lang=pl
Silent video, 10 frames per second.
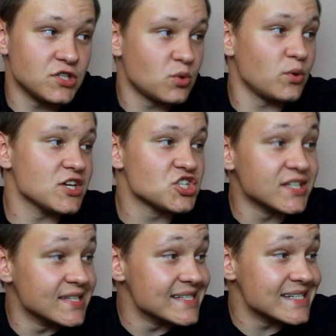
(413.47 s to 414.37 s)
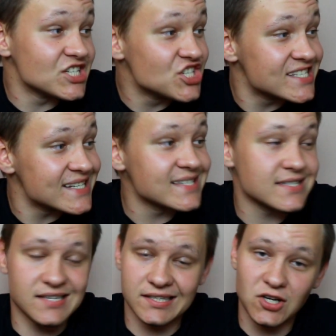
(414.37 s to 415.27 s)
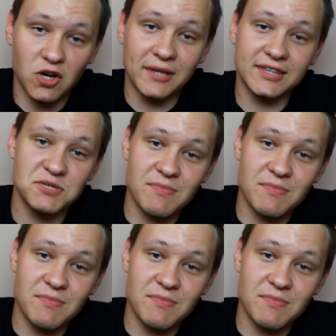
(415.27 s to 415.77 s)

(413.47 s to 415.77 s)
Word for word: Dziękuję Szyny, Szyzyks za ten komentarz.